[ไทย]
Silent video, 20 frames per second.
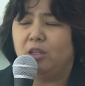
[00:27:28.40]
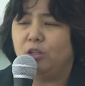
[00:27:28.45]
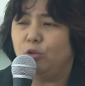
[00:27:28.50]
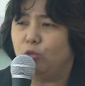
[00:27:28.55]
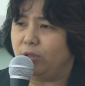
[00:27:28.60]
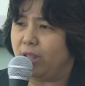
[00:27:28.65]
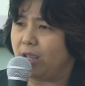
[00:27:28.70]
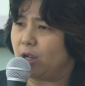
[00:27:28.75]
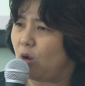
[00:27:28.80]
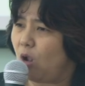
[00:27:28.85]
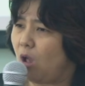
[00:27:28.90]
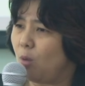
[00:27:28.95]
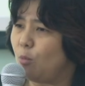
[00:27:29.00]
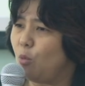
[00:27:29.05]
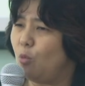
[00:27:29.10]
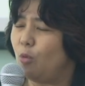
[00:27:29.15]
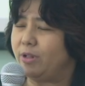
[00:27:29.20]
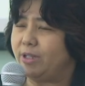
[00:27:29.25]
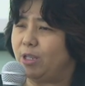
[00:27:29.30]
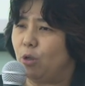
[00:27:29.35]
อยู่ในครอบ
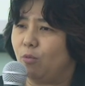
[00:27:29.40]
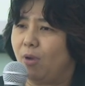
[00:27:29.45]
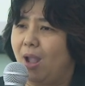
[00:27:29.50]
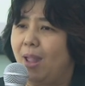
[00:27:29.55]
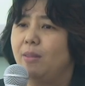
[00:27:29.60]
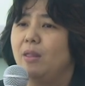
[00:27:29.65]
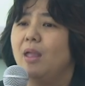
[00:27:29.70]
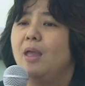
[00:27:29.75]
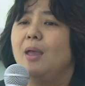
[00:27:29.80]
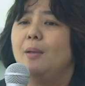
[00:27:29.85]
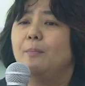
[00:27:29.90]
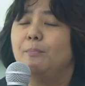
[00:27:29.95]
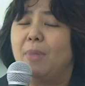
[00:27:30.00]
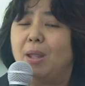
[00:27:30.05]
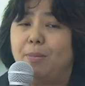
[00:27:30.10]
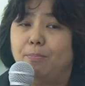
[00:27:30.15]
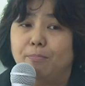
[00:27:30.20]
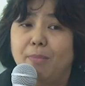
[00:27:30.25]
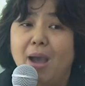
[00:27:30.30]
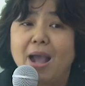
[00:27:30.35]
ครัวเดียวกัน
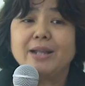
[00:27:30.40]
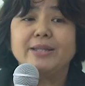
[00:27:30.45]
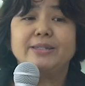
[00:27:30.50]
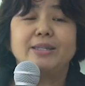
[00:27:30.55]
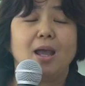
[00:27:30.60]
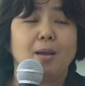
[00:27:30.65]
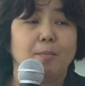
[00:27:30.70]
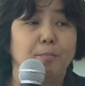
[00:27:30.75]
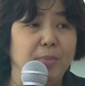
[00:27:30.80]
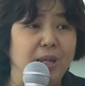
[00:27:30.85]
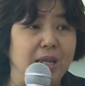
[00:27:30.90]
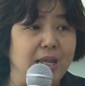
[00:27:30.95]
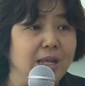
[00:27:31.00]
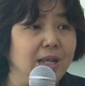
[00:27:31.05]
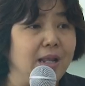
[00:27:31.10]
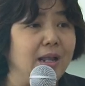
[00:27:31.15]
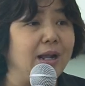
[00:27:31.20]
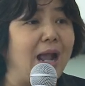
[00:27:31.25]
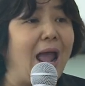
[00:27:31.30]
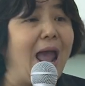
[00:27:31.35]
มันมักจะมี
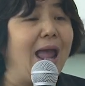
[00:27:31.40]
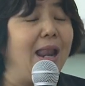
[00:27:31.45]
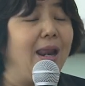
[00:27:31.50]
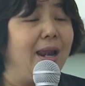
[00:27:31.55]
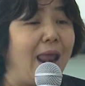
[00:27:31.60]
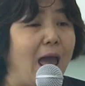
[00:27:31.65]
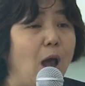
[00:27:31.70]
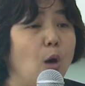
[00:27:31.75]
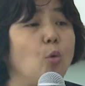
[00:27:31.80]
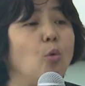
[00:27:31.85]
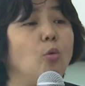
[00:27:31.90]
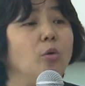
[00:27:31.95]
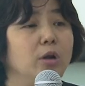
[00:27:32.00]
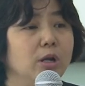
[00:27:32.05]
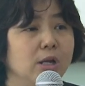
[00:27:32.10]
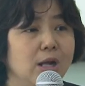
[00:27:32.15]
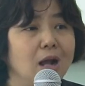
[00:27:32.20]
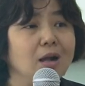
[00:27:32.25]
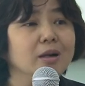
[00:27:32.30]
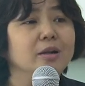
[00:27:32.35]
การเล่า
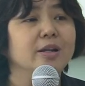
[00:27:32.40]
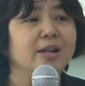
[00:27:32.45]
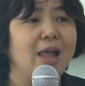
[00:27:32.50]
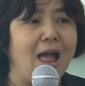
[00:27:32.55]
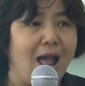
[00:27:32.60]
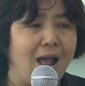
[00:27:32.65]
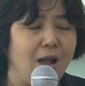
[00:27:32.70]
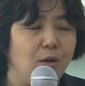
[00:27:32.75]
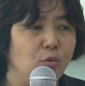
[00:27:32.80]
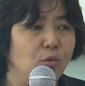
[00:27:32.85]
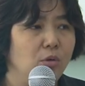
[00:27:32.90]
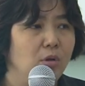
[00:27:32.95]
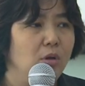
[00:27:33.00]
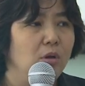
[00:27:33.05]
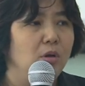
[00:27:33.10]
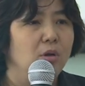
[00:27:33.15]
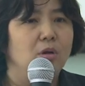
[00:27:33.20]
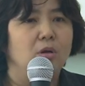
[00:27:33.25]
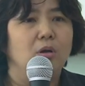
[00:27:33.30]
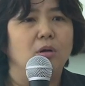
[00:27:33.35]
เรื่องราว
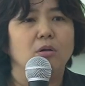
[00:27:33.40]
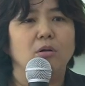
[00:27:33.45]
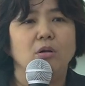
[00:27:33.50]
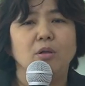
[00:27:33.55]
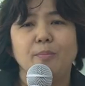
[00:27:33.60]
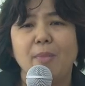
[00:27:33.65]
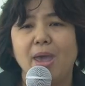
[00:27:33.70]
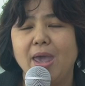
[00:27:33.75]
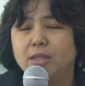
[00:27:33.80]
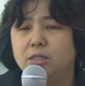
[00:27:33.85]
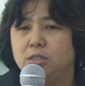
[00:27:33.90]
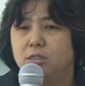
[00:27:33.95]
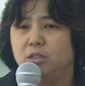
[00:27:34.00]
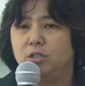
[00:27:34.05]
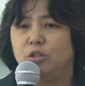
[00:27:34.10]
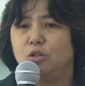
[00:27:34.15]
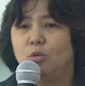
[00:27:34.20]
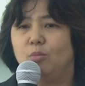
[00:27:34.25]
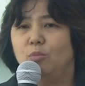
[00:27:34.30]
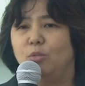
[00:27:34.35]
โอ้ยแม่ชื่น
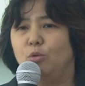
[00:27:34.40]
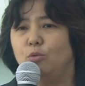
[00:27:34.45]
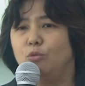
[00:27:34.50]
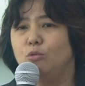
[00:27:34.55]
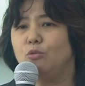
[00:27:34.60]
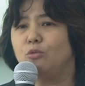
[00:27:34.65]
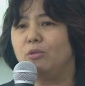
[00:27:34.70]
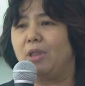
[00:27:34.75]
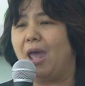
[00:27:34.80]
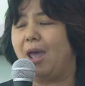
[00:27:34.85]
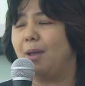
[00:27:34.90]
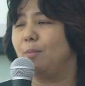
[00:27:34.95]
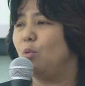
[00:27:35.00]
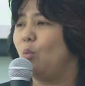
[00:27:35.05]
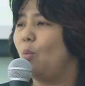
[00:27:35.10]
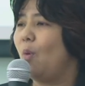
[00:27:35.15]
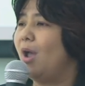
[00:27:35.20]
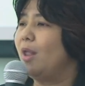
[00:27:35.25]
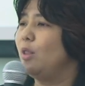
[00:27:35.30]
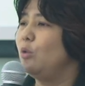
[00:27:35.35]
ชมลูกนะเพ
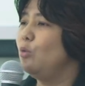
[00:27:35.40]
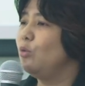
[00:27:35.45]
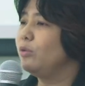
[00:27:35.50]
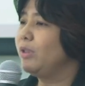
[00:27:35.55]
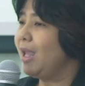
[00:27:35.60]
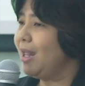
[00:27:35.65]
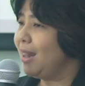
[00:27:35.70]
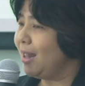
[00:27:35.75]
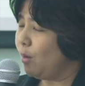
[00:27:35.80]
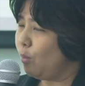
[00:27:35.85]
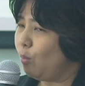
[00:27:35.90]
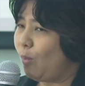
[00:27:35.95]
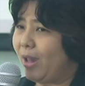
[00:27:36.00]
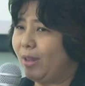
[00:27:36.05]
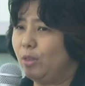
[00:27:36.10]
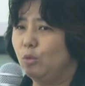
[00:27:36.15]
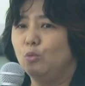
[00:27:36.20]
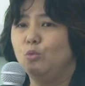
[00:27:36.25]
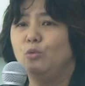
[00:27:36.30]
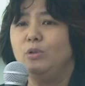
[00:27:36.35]
ราะว่าลูกได้รางวั
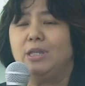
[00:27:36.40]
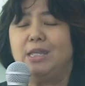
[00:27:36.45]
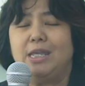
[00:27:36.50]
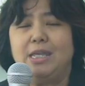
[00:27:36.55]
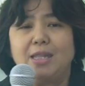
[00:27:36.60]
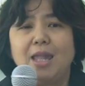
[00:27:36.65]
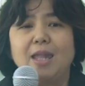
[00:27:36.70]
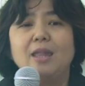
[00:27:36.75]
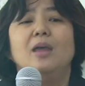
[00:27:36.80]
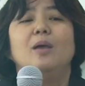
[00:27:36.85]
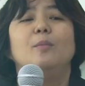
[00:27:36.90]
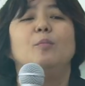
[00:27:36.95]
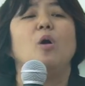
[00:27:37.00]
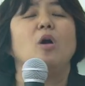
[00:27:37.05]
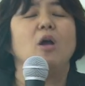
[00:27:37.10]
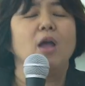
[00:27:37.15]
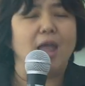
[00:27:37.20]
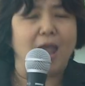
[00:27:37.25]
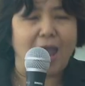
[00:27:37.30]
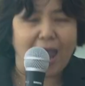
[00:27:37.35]
ลนู่นนี่นะบ
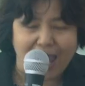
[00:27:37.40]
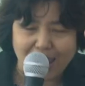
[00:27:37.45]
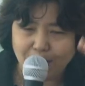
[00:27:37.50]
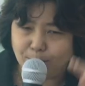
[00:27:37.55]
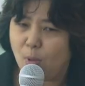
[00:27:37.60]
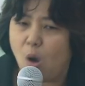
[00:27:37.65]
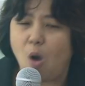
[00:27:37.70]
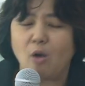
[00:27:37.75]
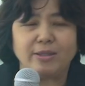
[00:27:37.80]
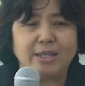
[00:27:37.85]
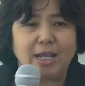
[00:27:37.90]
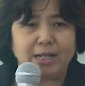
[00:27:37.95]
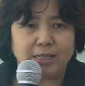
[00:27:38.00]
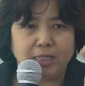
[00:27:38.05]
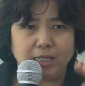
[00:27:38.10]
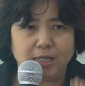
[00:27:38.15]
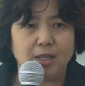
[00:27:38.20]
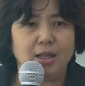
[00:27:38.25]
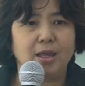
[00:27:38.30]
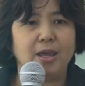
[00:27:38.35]
อกให้บอกอย่าง
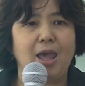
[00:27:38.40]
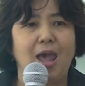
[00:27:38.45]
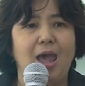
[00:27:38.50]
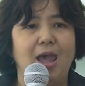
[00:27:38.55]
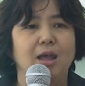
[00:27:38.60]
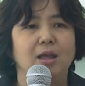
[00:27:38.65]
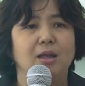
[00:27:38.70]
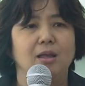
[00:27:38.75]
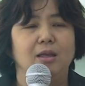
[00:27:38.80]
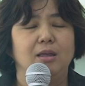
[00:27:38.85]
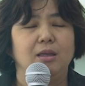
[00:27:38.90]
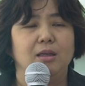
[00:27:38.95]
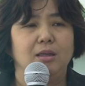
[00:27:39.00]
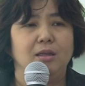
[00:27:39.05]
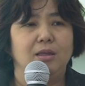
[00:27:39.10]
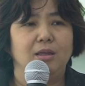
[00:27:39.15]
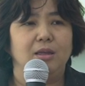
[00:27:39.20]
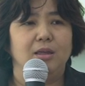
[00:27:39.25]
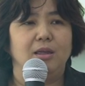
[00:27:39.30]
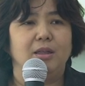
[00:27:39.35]
นี้เลยค่ะ
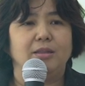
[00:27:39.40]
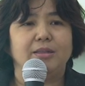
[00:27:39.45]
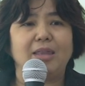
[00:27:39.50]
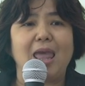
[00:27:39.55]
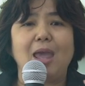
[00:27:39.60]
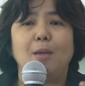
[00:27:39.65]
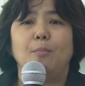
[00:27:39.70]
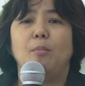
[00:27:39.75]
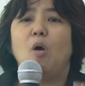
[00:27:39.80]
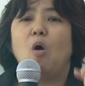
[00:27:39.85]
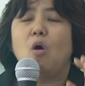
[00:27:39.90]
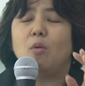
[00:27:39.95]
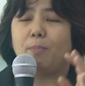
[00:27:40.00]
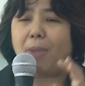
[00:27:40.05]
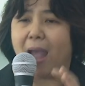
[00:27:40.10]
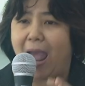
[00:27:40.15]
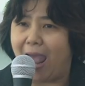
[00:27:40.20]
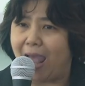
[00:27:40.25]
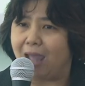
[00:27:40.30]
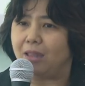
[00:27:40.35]
แต่บอก
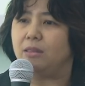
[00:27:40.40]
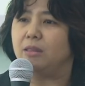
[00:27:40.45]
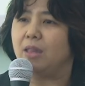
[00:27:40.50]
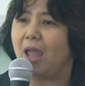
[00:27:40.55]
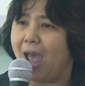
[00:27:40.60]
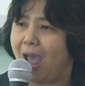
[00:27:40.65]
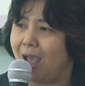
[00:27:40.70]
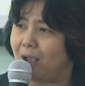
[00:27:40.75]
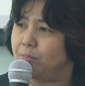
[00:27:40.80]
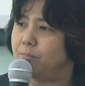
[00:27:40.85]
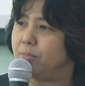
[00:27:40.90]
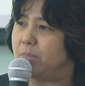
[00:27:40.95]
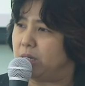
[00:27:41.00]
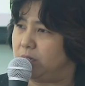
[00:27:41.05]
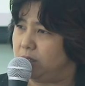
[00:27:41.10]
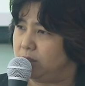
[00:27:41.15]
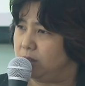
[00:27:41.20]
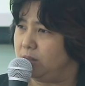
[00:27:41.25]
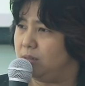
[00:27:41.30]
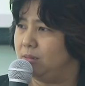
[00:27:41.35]
ผ่านทาง
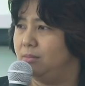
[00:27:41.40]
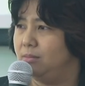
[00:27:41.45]
มือ